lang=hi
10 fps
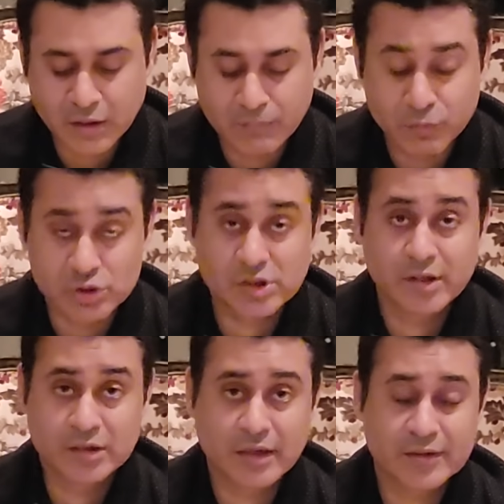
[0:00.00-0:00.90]

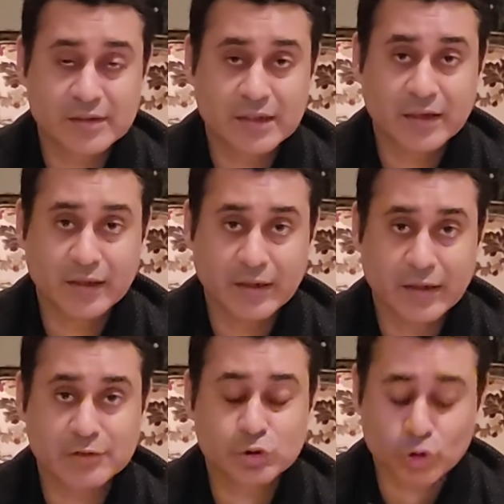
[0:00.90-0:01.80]
मुस्तरद कर दिए गए
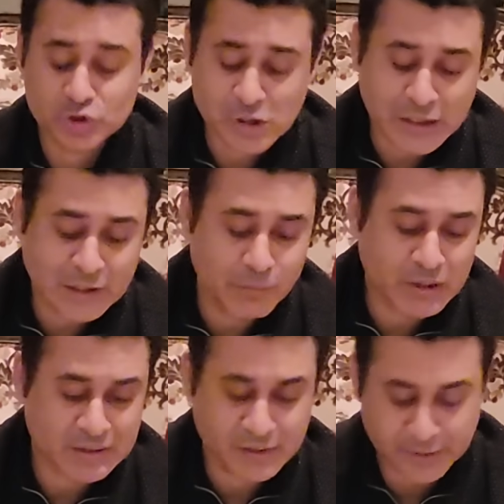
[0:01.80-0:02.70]
हैं सोचने की
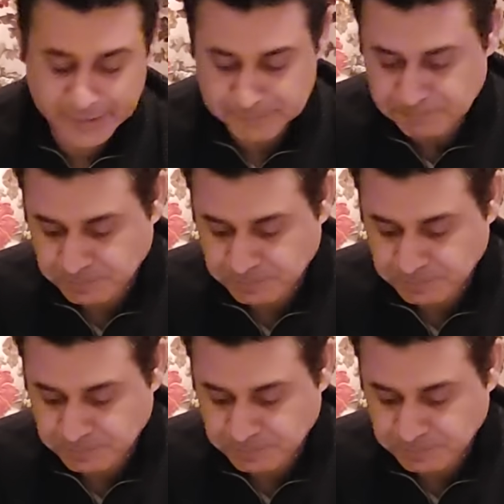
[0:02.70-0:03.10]
बात यह है